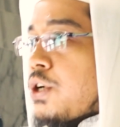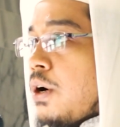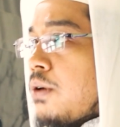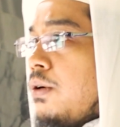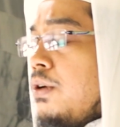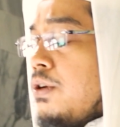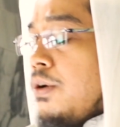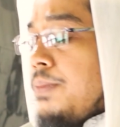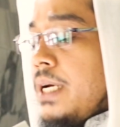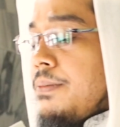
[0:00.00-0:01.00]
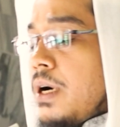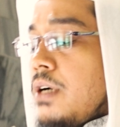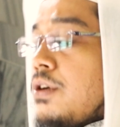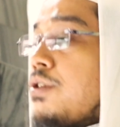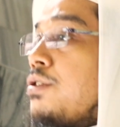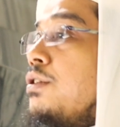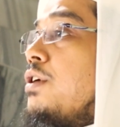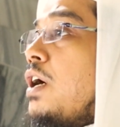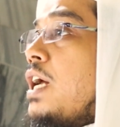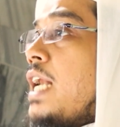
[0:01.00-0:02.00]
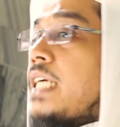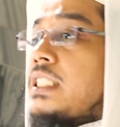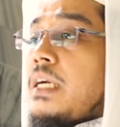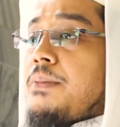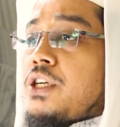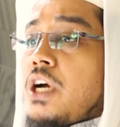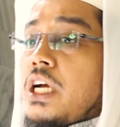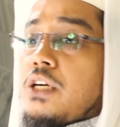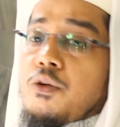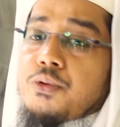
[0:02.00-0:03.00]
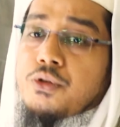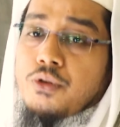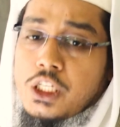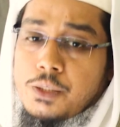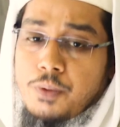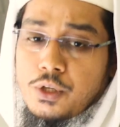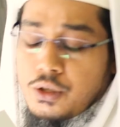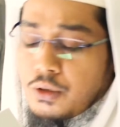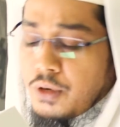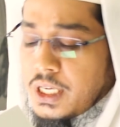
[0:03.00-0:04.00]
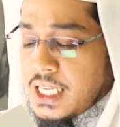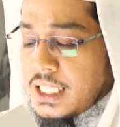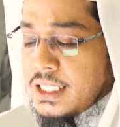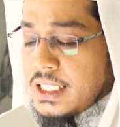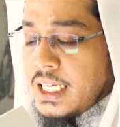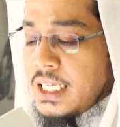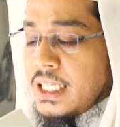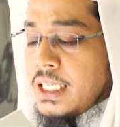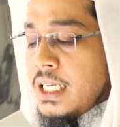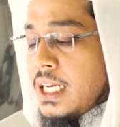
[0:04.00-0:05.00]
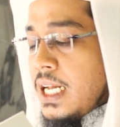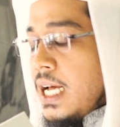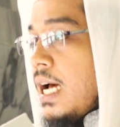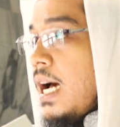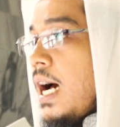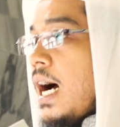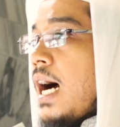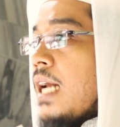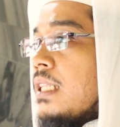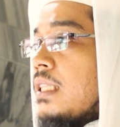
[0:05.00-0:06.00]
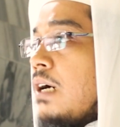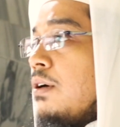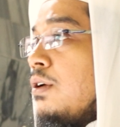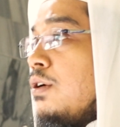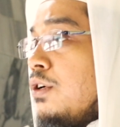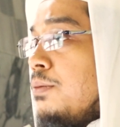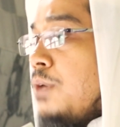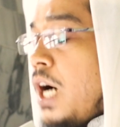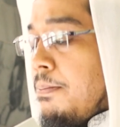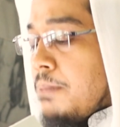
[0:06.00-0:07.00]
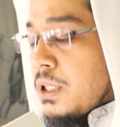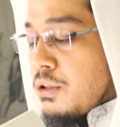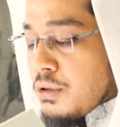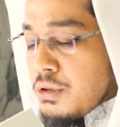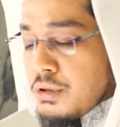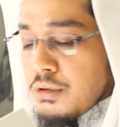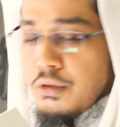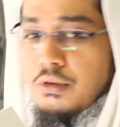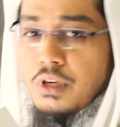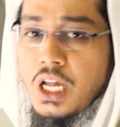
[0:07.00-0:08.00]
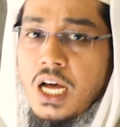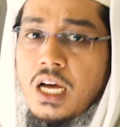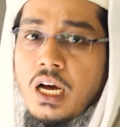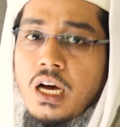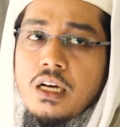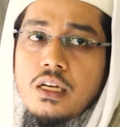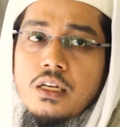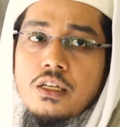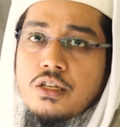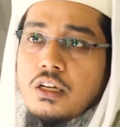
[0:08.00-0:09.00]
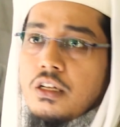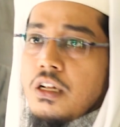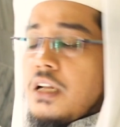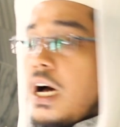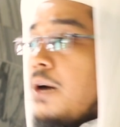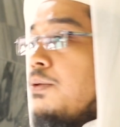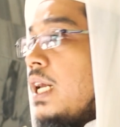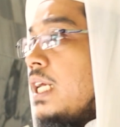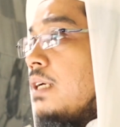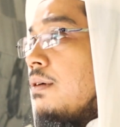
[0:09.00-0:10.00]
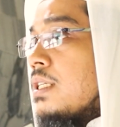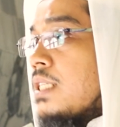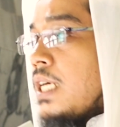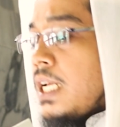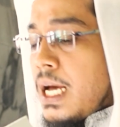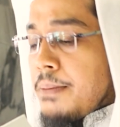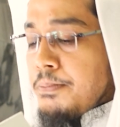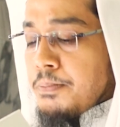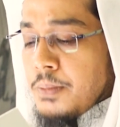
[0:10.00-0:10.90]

সকল নবী এবং রসুলগণ একটা বিষয় খুব সুস্পষ্ট করে জানতেন আর তা হলো মোহাম্মদুর রসুল্লাহ সাল্লাহ আলহাসাল্লাম